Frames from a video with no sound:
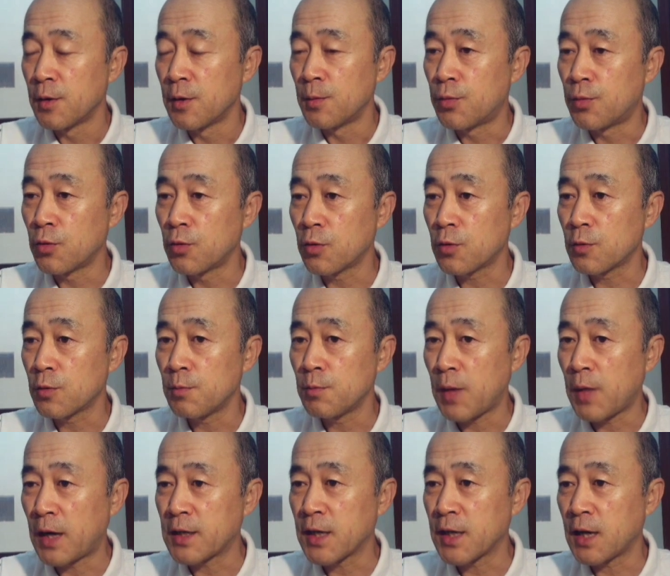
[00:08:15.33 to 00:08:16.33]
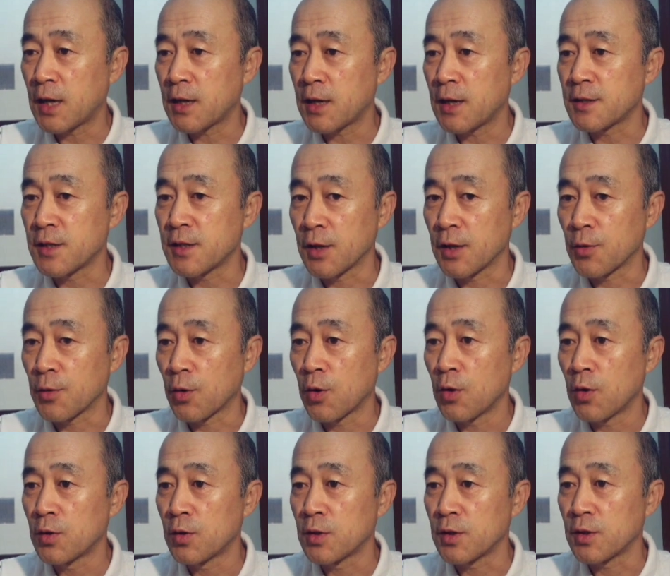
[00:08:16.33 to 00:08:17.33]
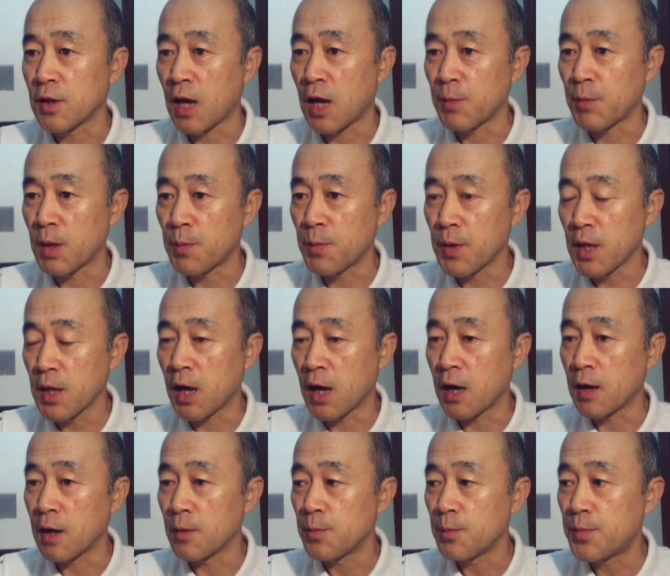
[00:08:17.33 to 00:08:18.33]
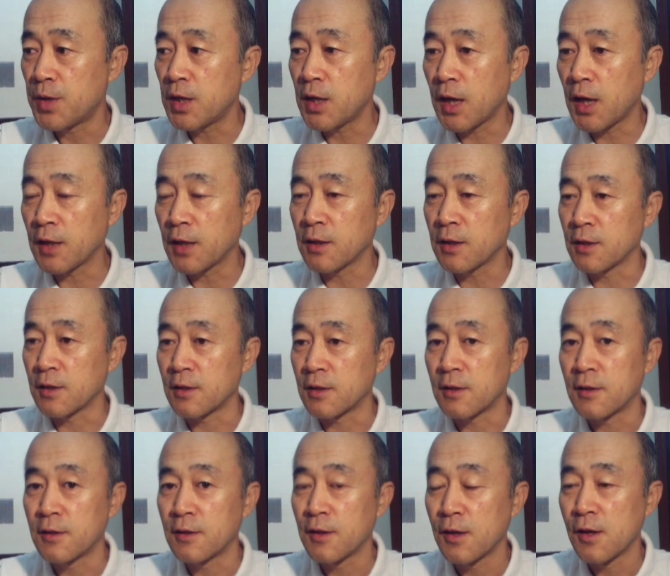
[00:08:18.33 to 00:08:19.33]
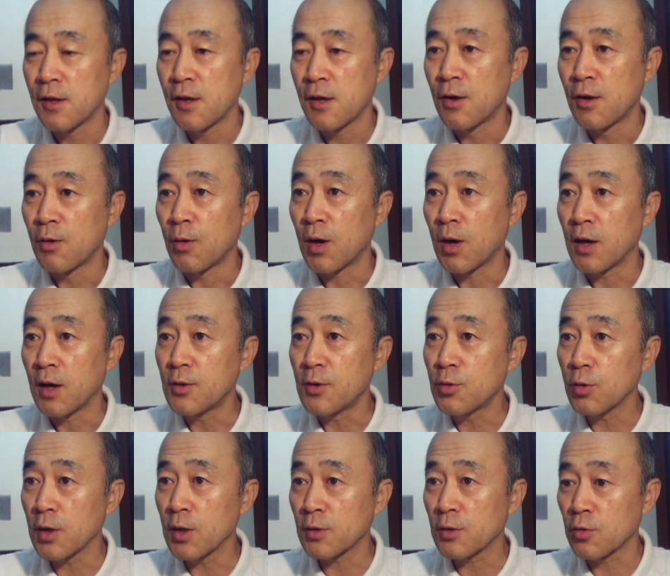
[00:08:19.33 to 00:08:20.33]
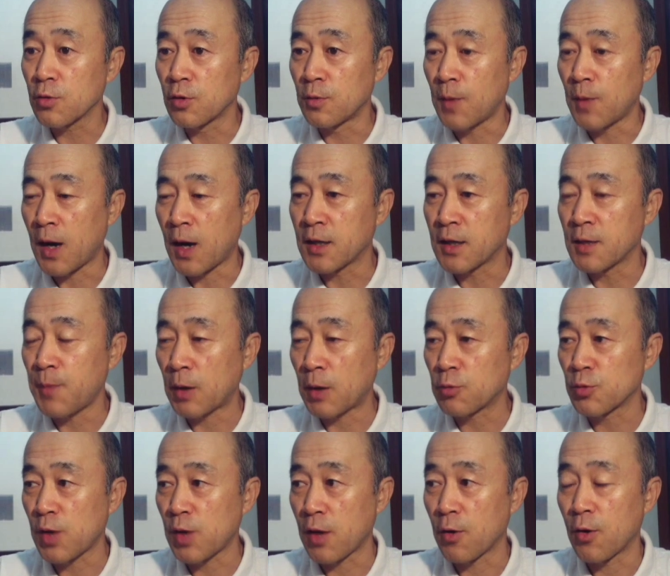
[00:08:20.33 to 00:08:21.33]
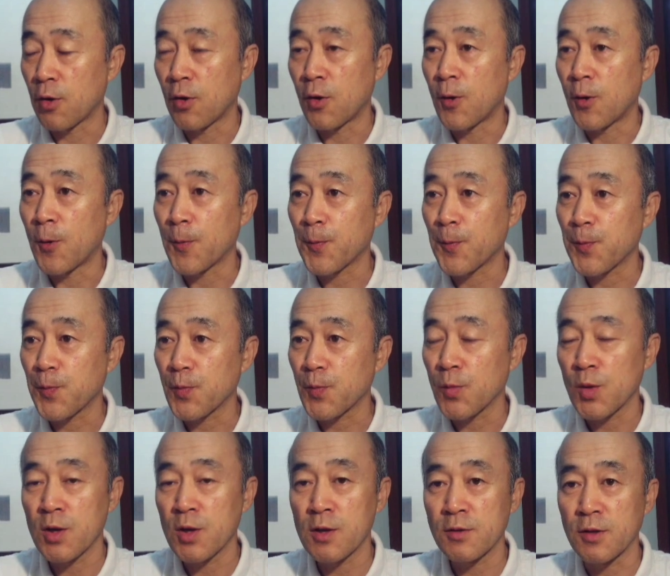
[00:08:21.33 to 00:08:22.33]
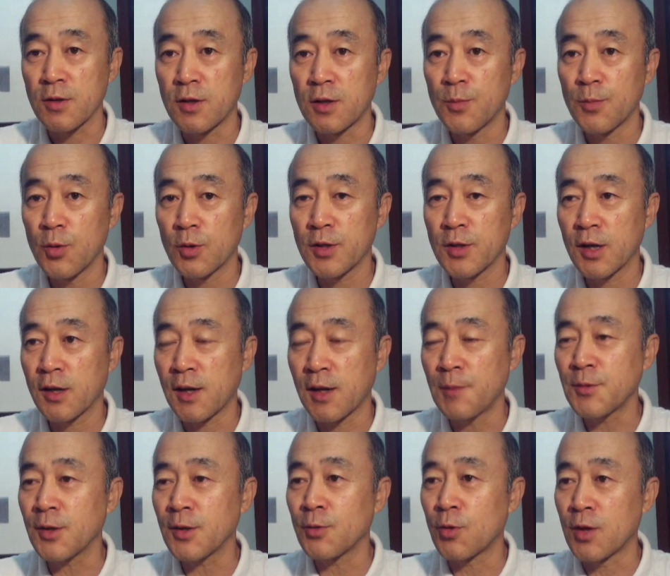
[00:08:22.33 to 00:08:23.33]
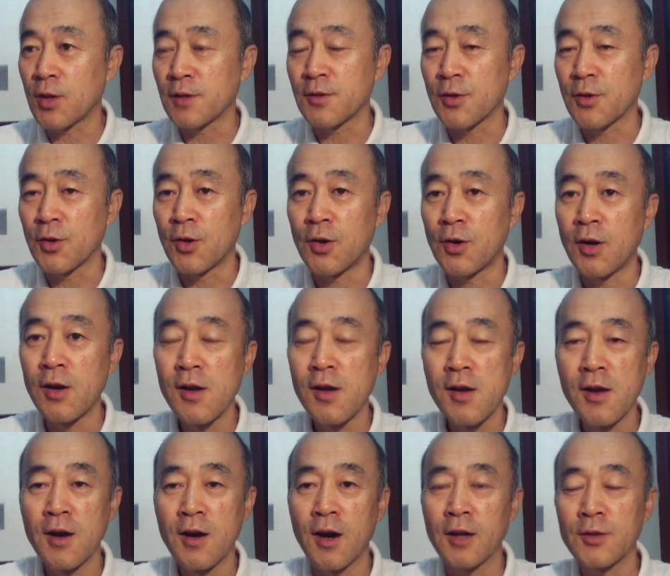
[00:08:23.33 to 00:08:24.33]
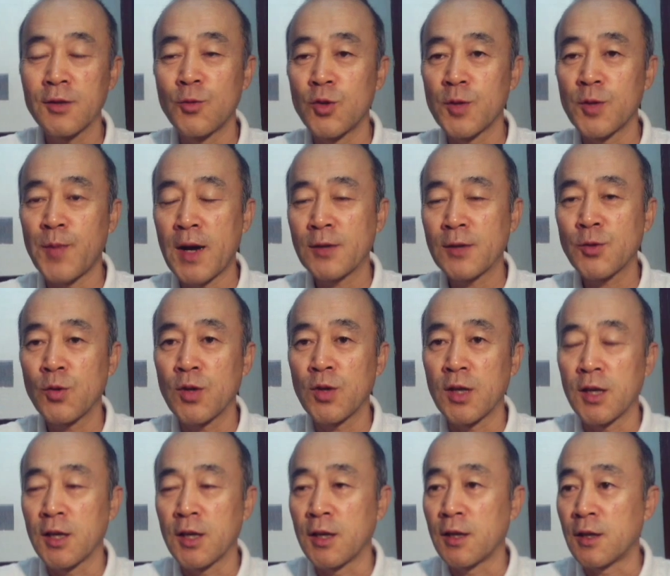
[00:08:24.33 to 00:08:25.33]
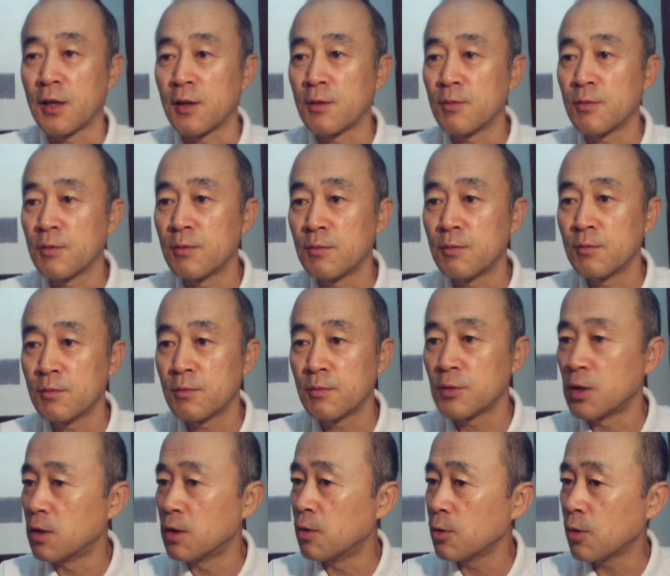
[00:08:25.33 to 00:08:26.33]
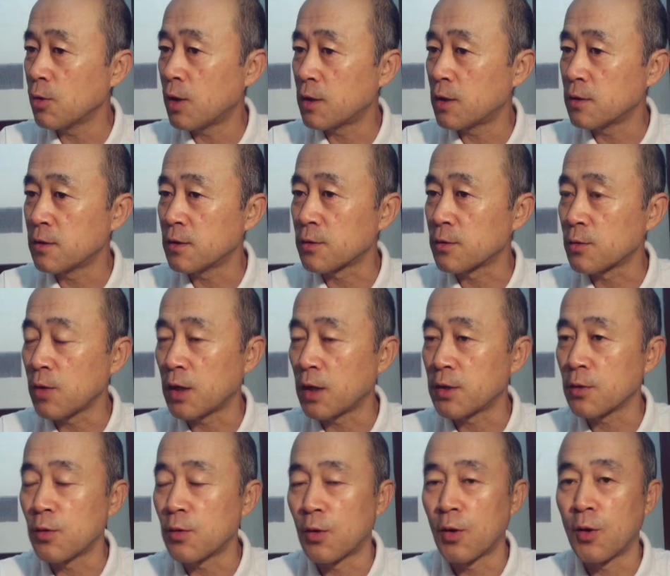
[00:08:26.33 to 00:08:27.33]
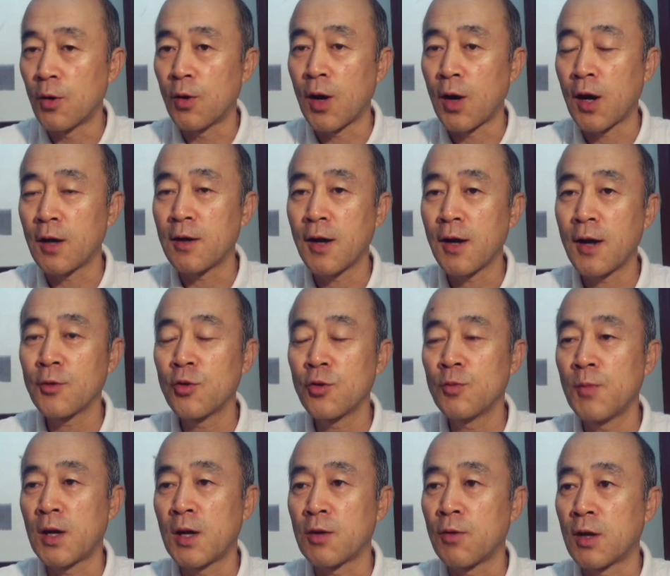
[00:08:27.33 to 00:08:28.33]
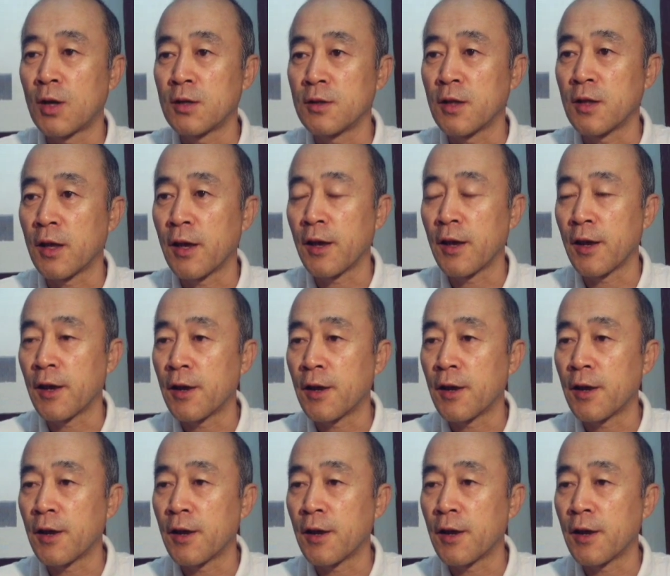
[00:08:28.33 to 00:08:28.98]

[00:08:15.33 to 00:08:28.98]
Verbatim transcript: 북마리아나 제도, 나미비아, 핀란드 아, 이쪽에서도 많이 봐주세요. 그래서 이걸 보고 제가 깜짝 놀랐어요. 아니 우리 방송이 음, 영어로 하는 것도 아니고 한국말로 하는데